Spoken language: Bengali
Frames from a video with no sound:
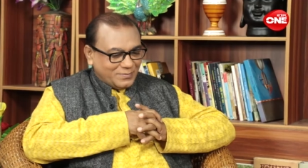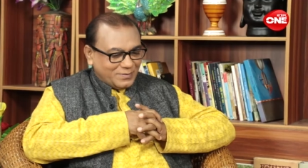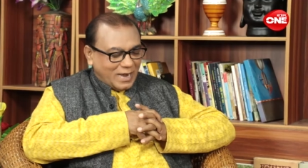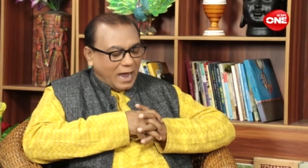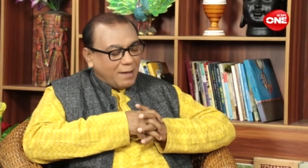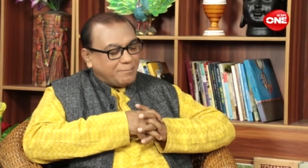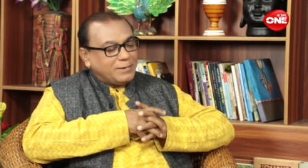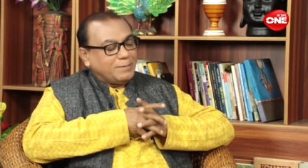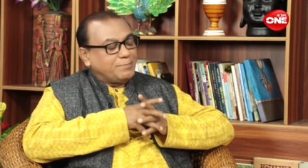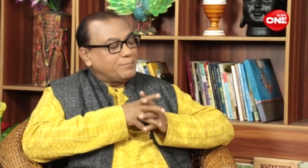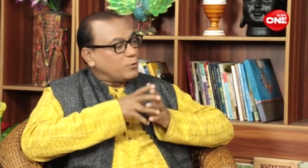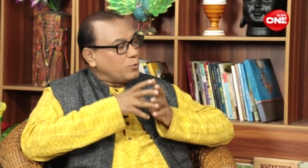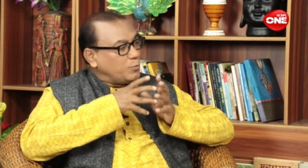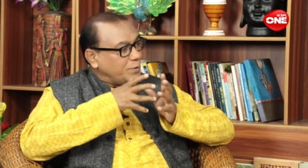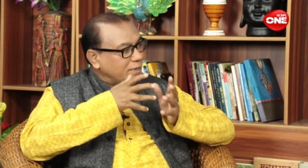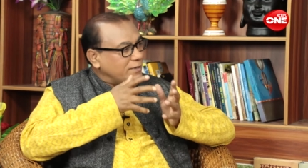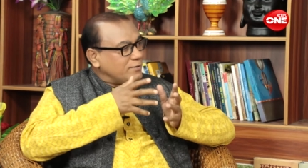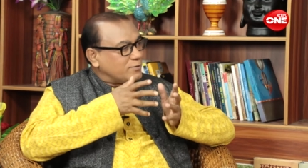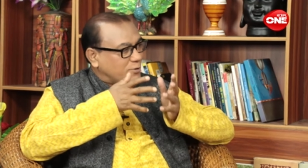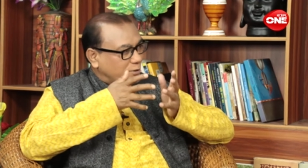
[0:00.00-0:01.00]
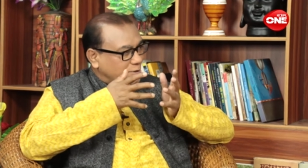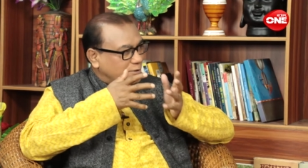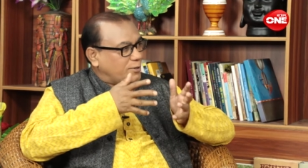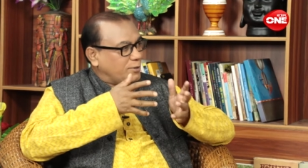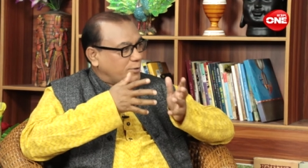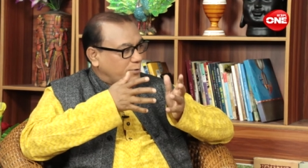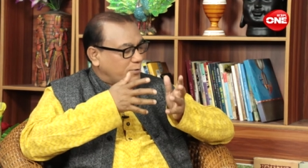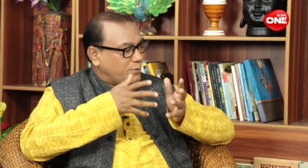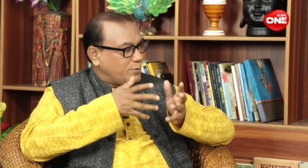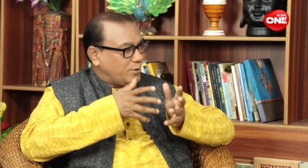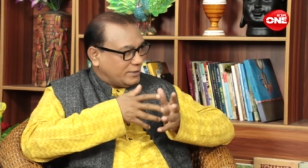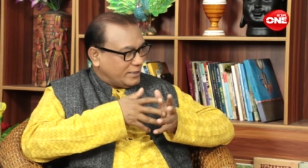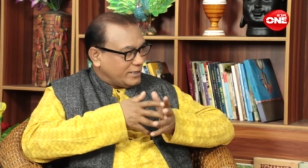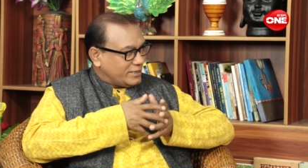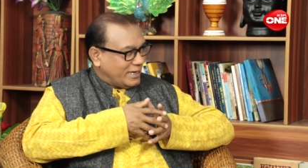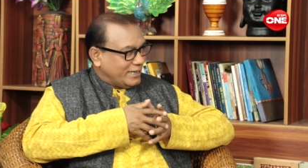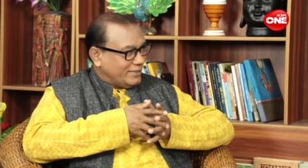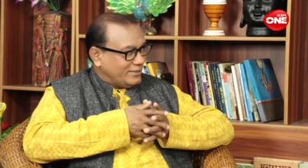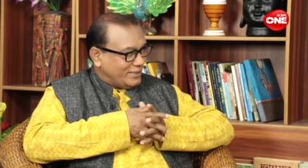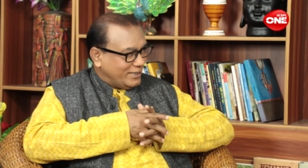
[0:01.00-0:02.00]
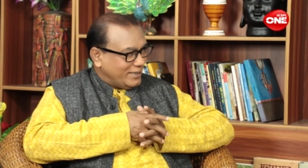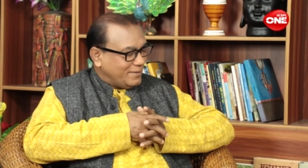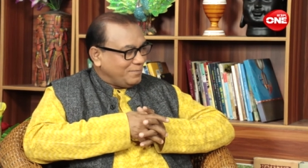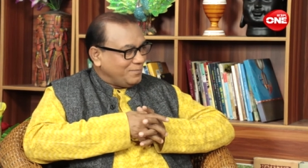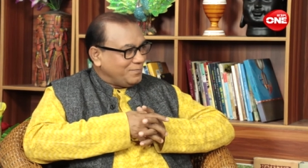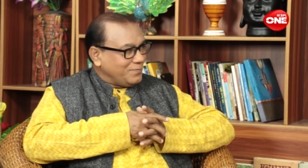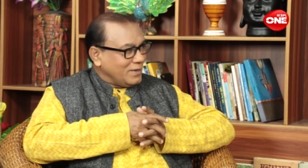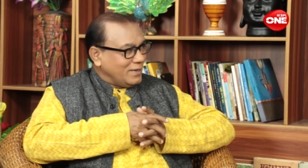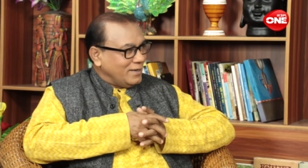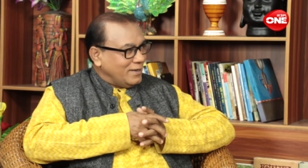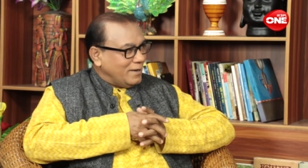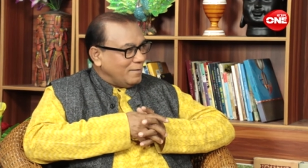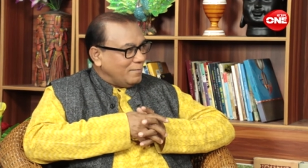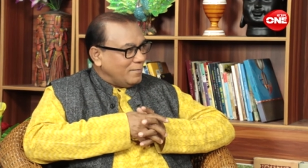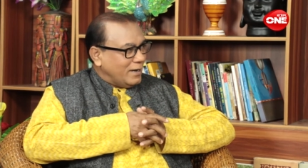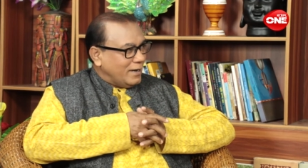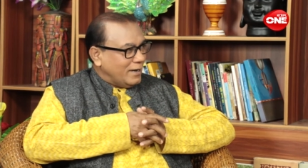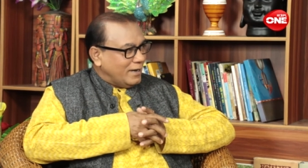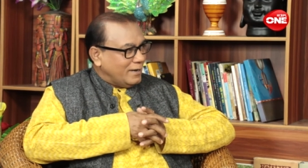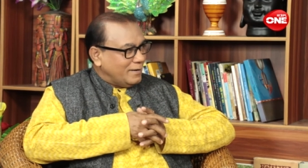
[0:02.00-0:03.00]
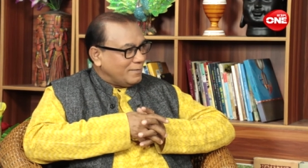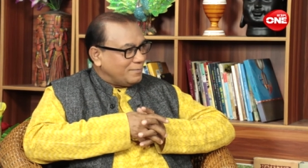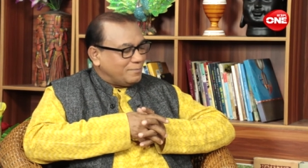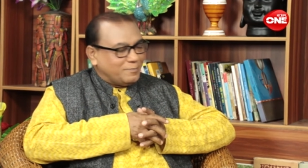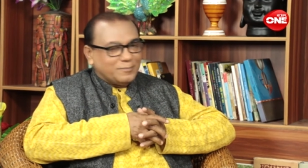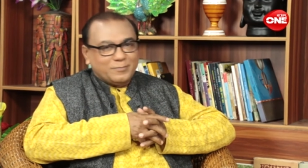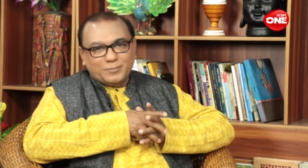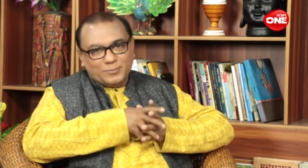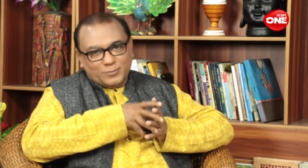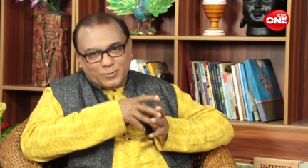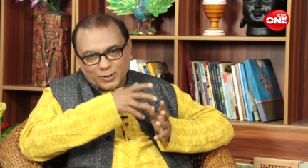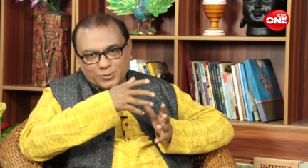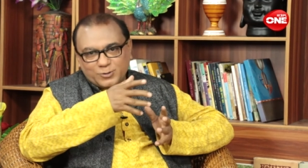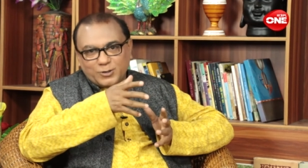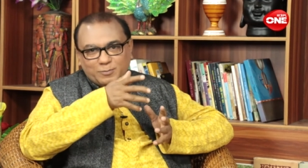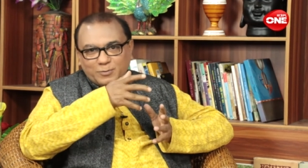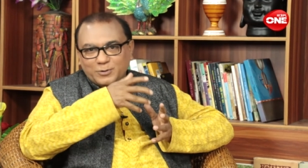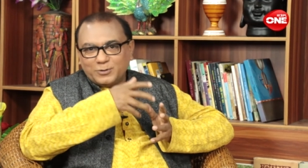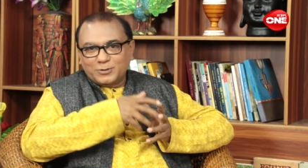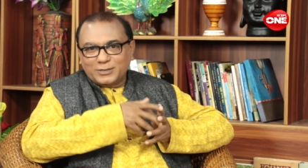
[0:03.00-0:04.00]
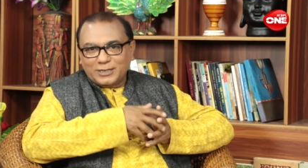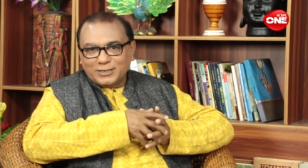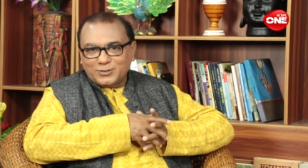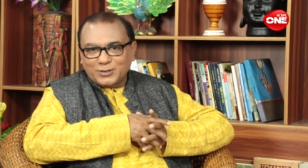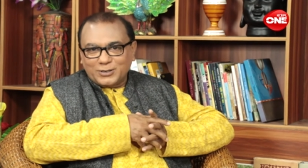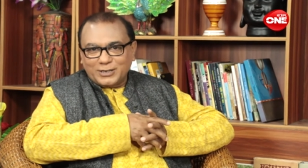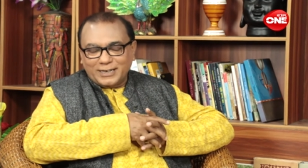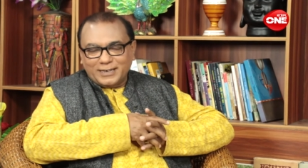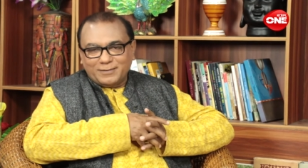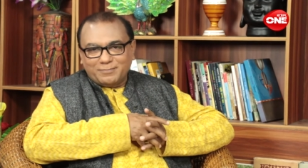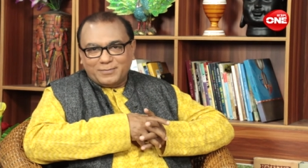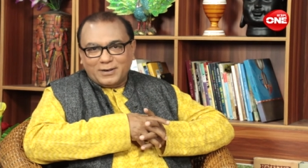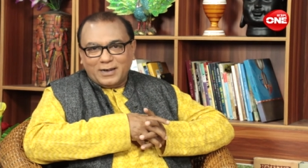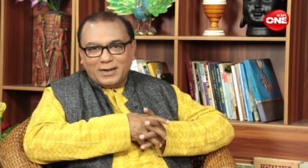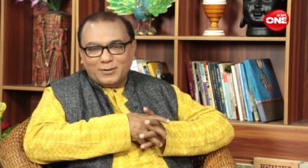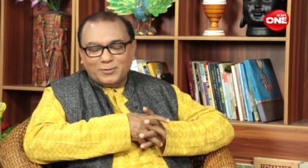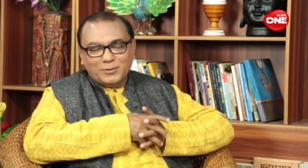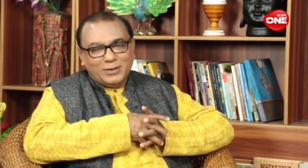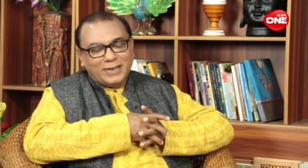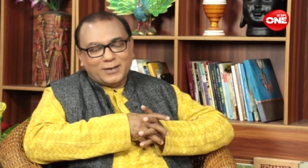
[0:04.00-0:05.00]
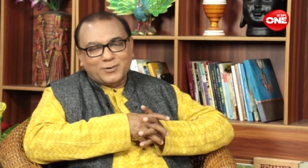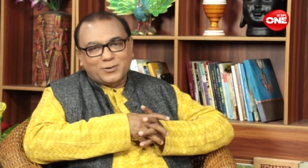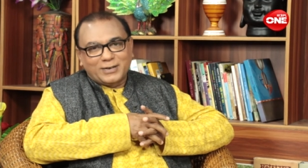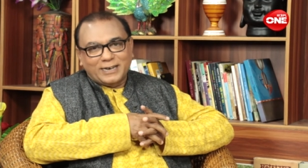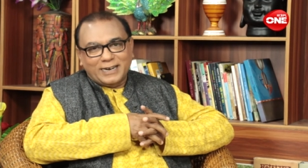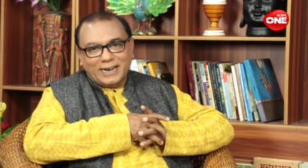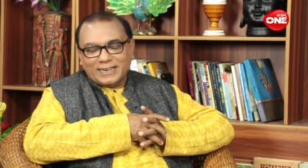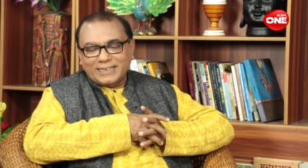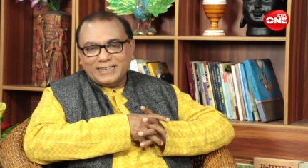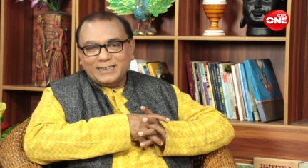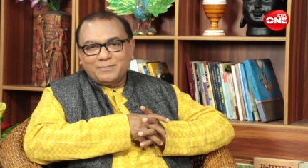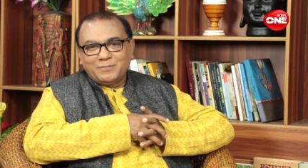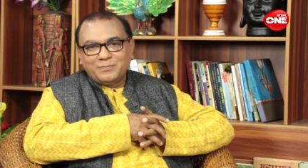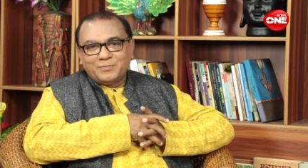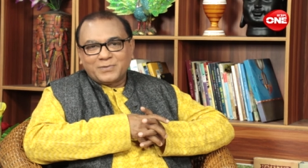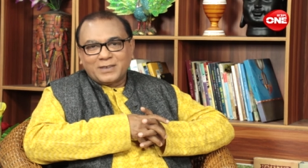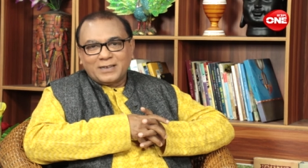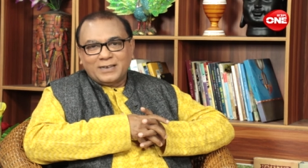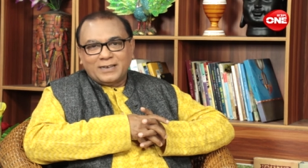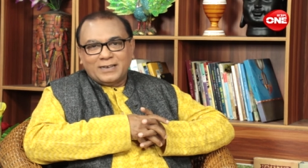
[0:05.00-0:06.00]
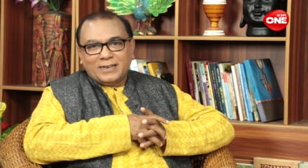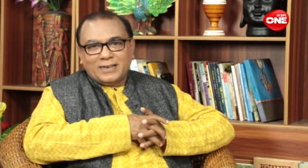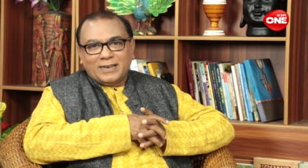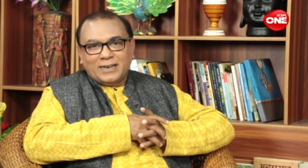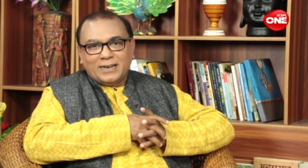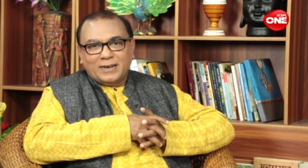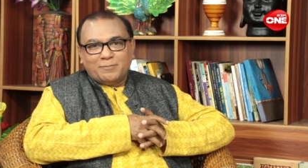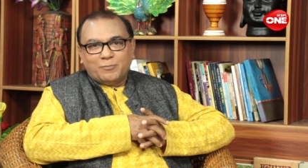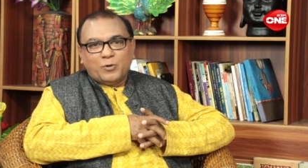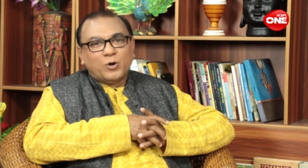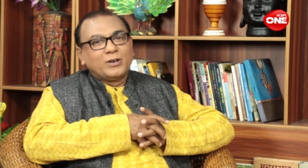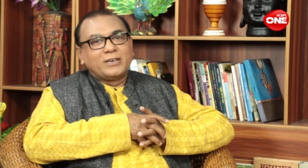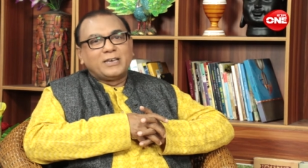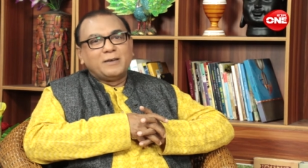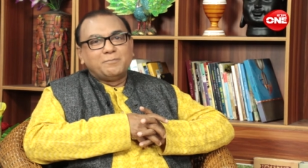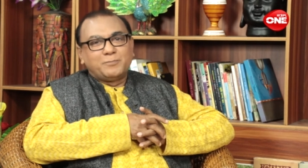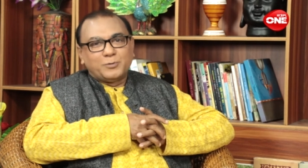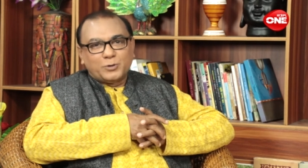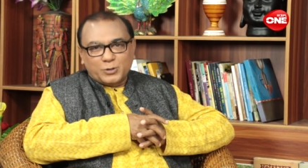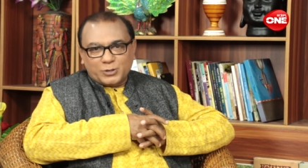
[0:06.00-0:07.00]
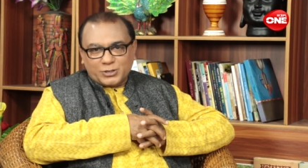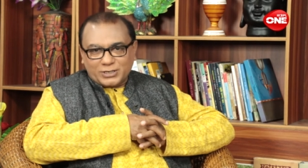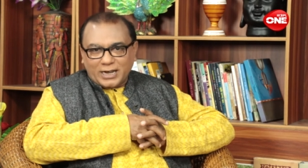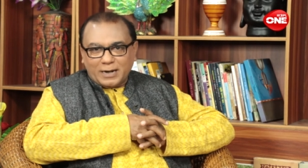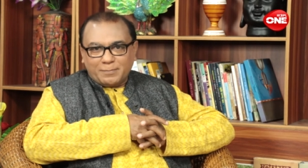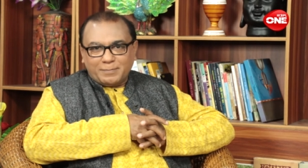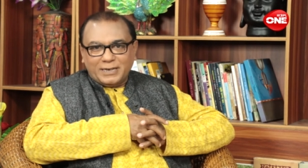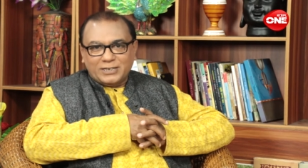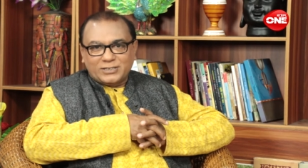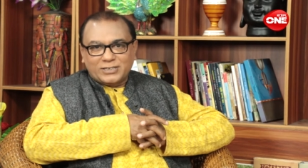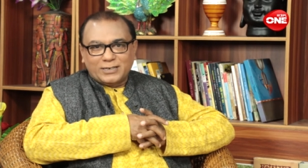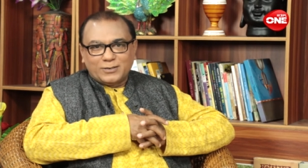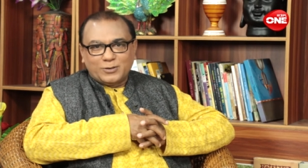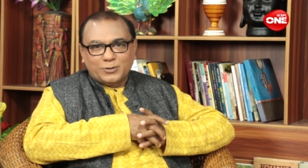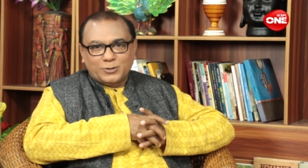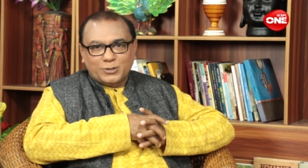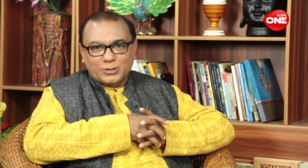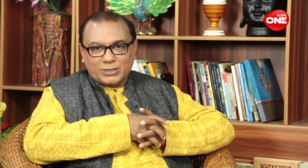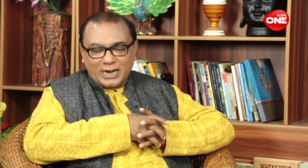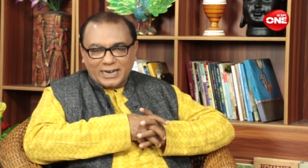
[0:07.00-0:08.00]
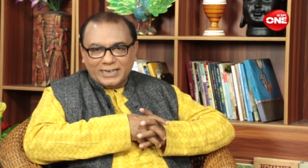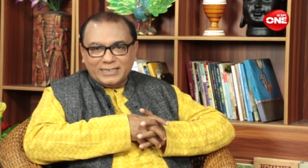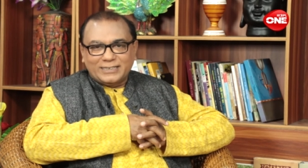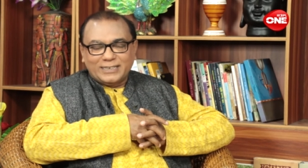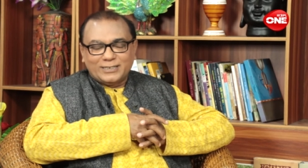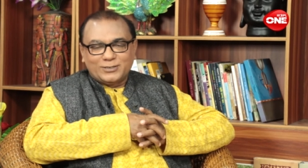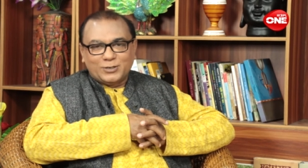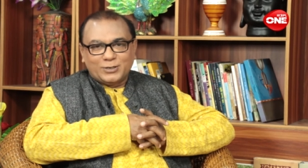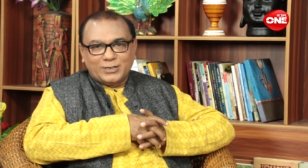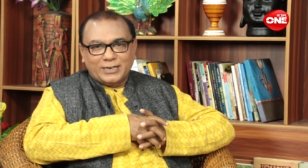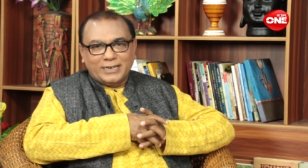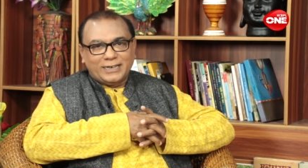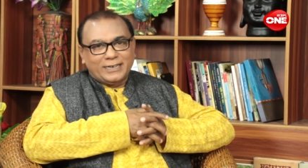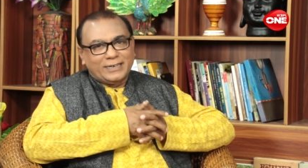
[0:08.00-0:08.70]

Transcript: আপনি প্রবীণ শ্রদ্ধেয় কথা সাহিত্যিক দর্শক বন্ধুদের জন্য উল্লেখ করে রাখি বঙ্কিম পুরস্কার পেয়েছেন গদ্য সাহিত্যের জন্যে